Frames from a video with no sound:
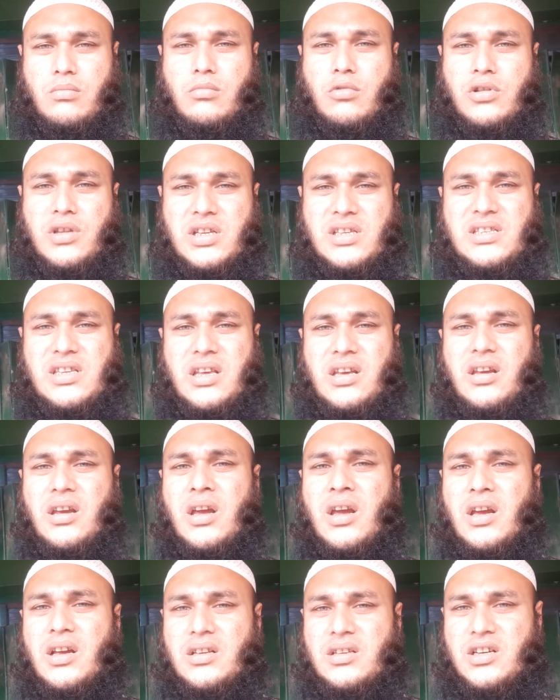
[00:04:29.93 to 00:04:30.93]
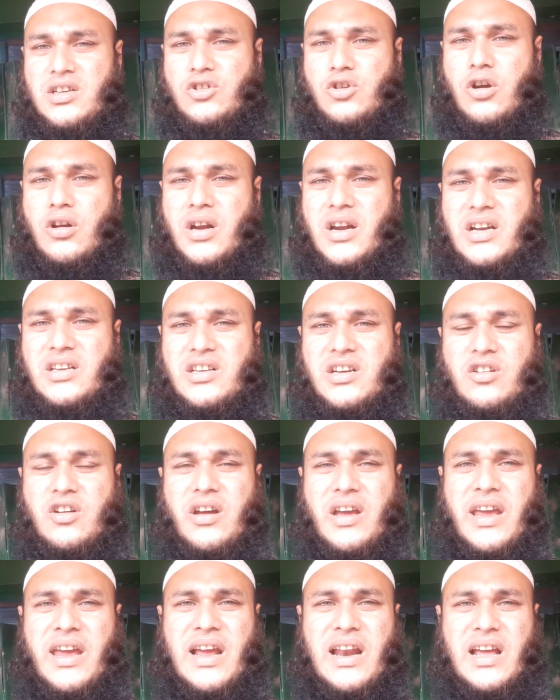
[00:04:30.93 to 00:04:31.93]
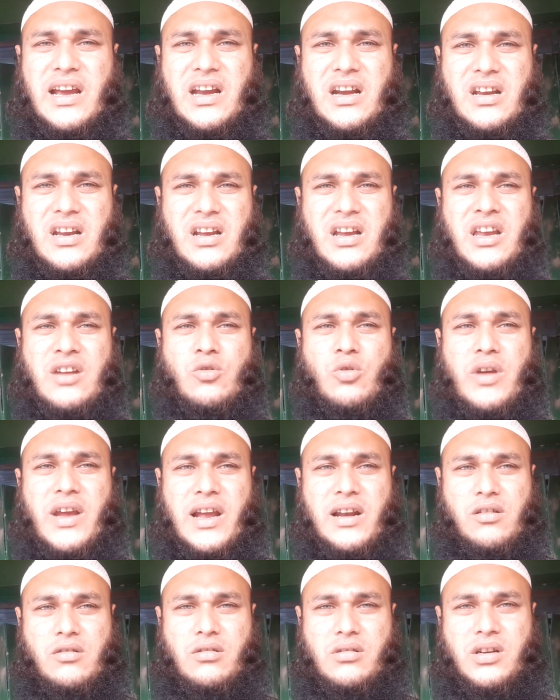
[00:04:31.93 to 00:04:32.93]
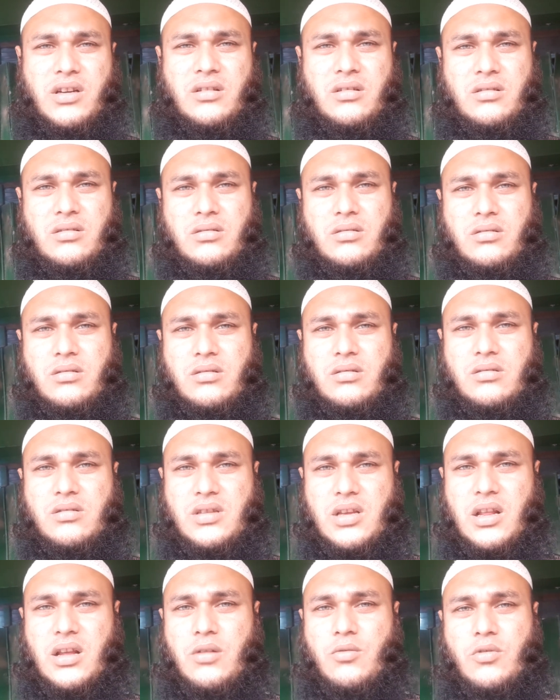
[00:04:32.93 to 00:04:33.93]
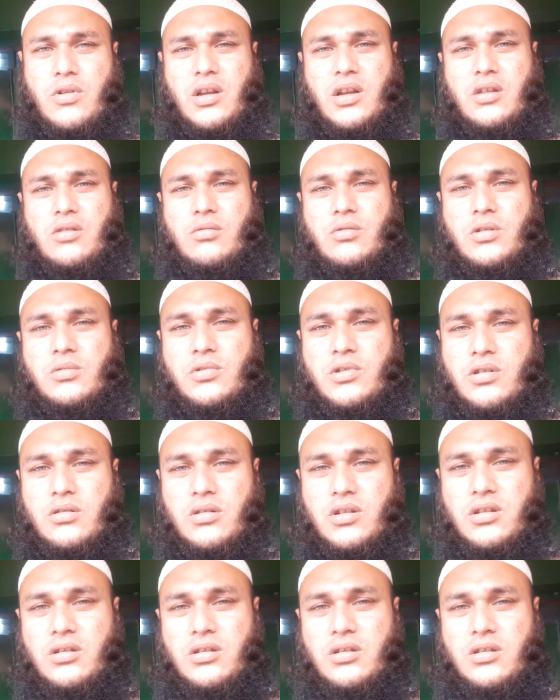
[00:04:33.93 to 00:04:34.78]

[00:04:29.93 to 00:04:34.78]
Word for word: বলতেছি যে সরকার যেন এই এলাকাটাকে একটু খেয়াল করে সালামু আলাইকুম